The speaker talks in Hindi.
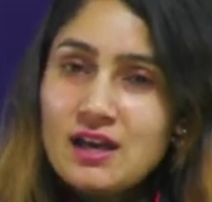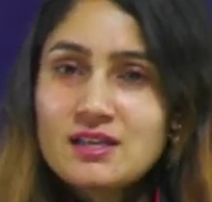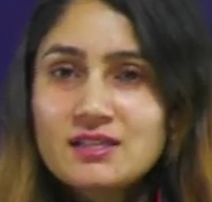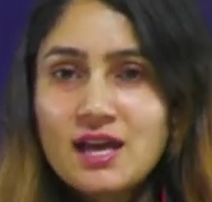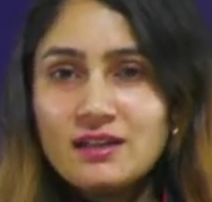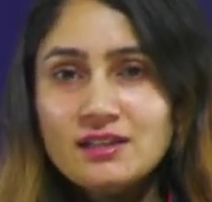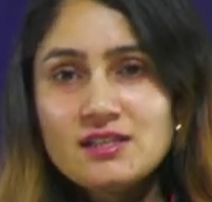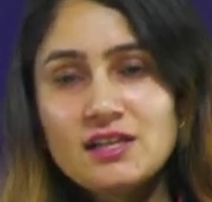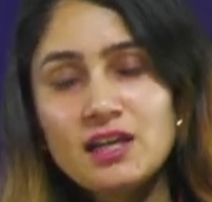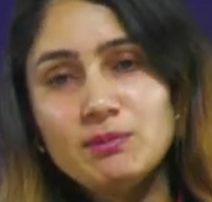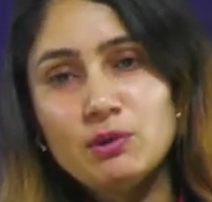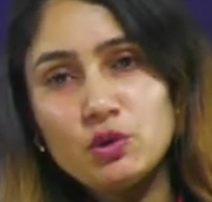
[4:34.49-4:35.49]
साथ ही
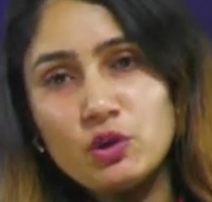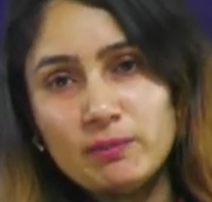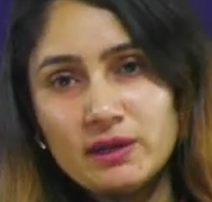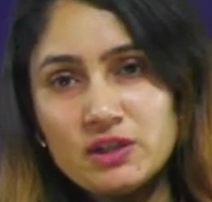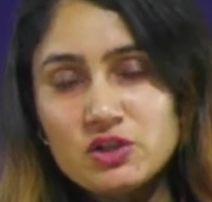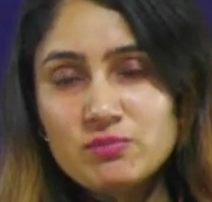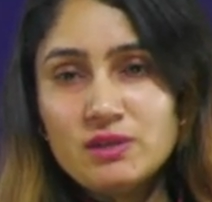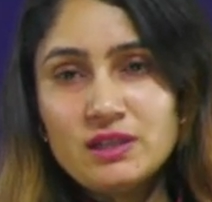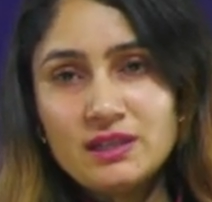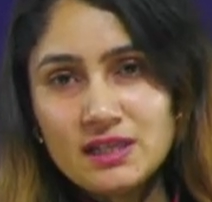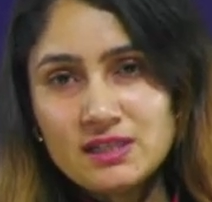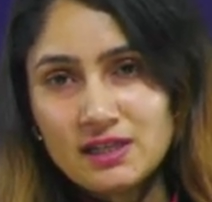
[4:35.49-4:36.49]
साथ में उनको पनिश भी
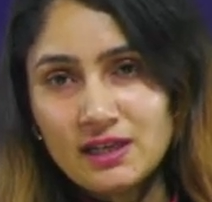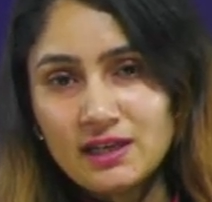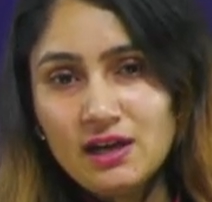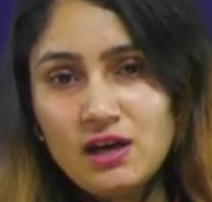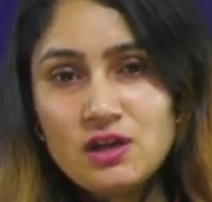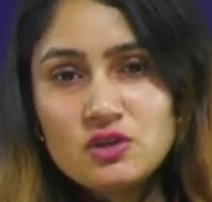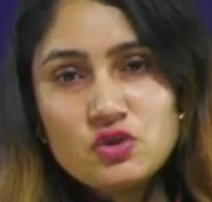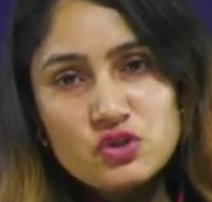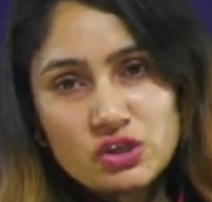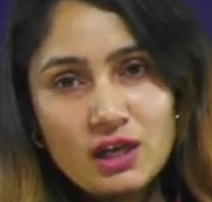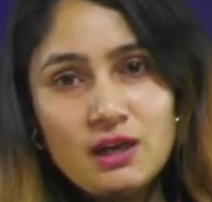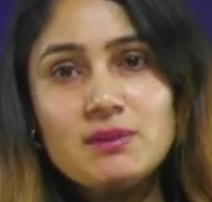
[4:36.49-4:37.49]
किया जाएगा
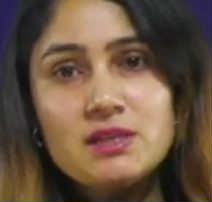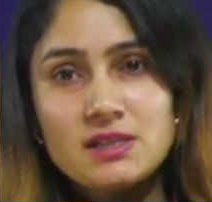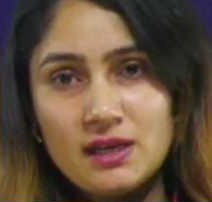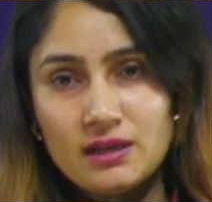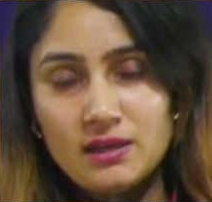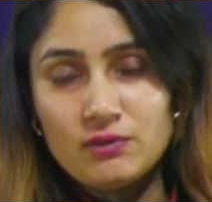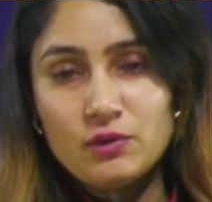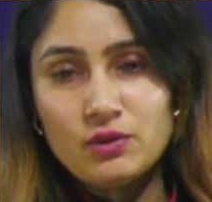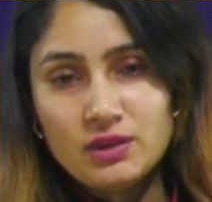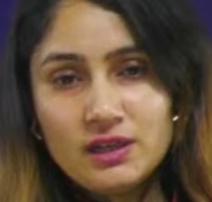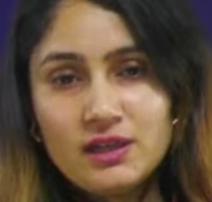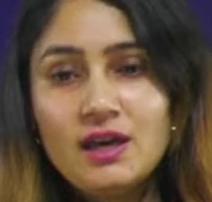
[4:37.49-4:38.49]
जेल भी जाएगी वो
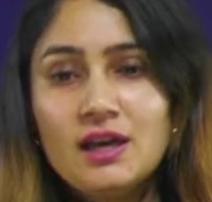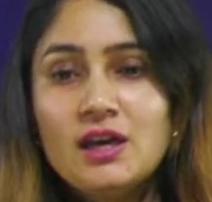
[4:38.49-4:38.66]
ठीक है